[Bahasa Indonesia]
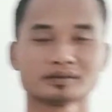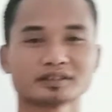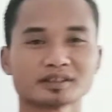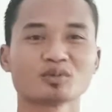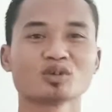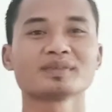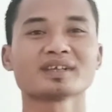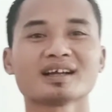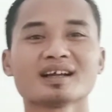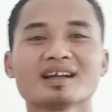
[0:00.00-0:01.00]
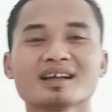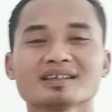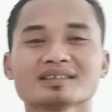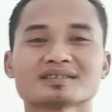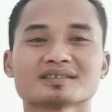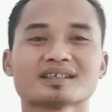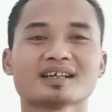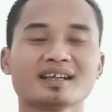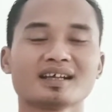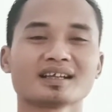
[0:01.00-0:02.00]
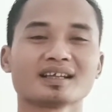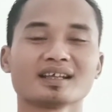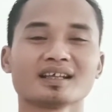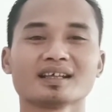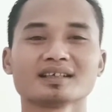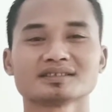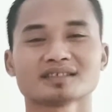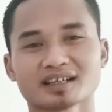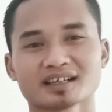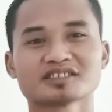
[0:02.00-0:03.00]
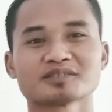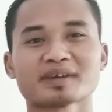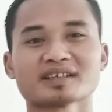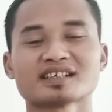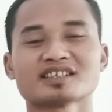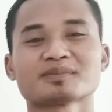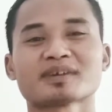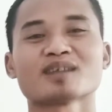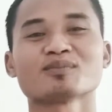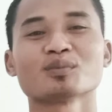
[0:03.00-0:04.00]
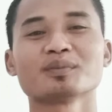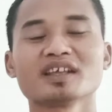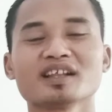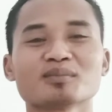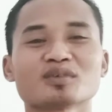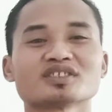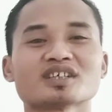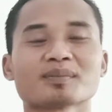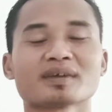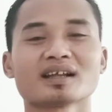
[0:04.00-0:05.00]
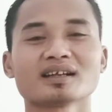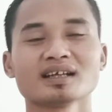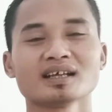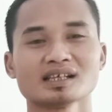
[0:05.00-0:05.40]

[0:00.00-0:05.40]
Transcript: Sebelumnya saya dari channel spesialis perda mobil mengucapkan